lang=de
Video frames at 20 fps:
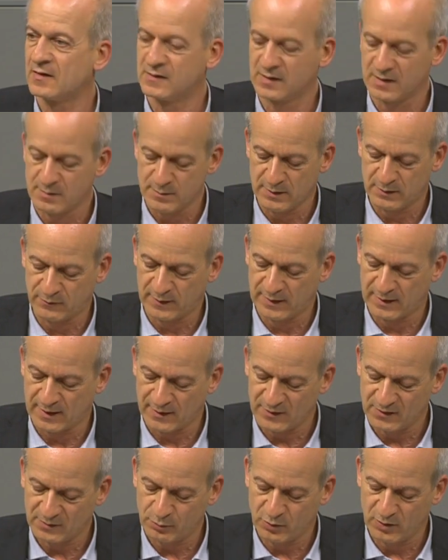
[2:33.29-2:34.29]
sich mit
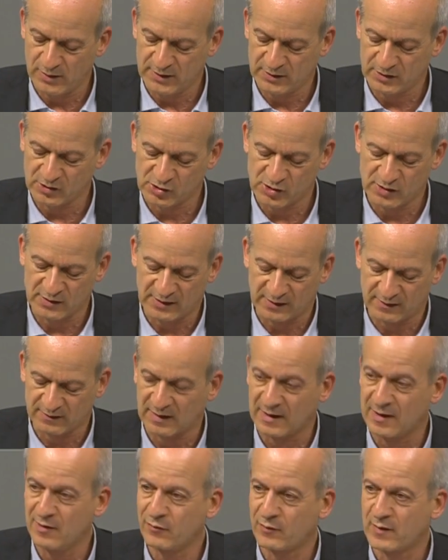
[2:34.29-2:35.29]
finanzpolitischen
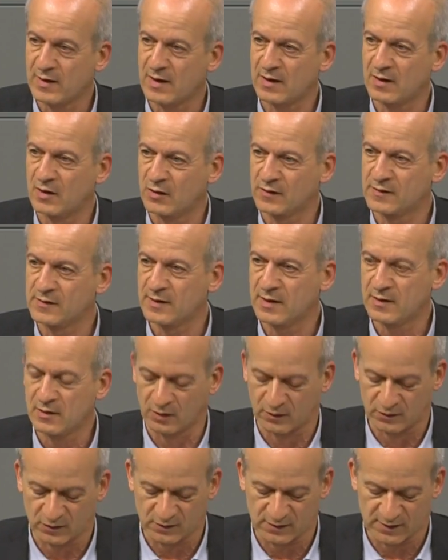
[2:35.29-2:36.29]
Detailfragen
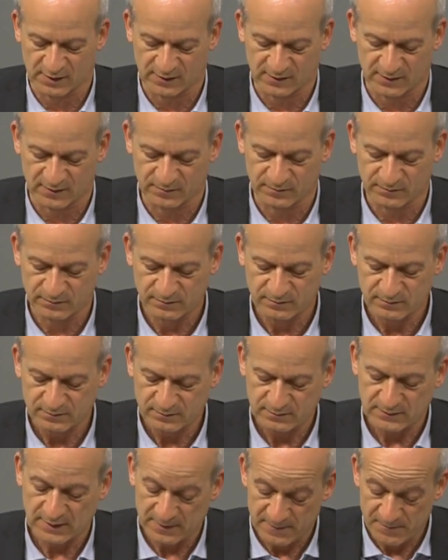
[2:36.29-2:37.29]
auseinanderzusetzen.
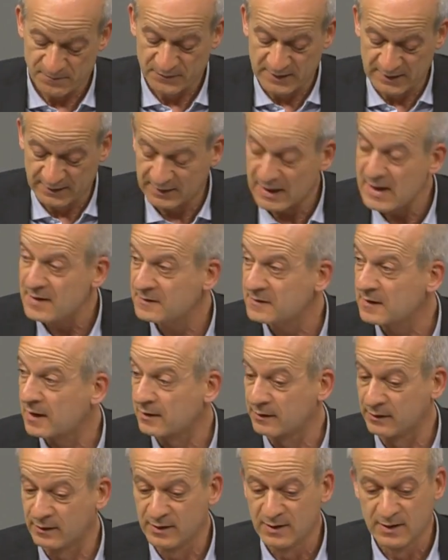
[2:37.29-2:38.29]
Die
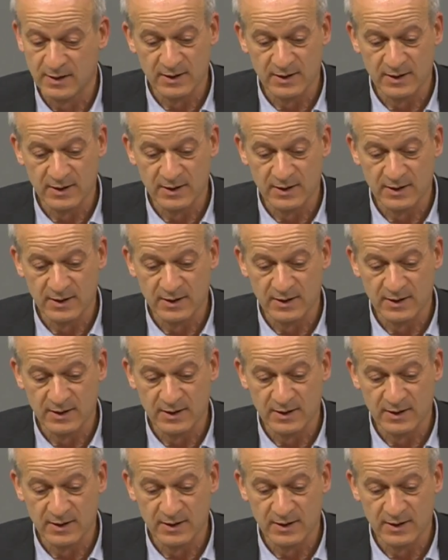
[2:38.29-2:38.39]
Tatsache,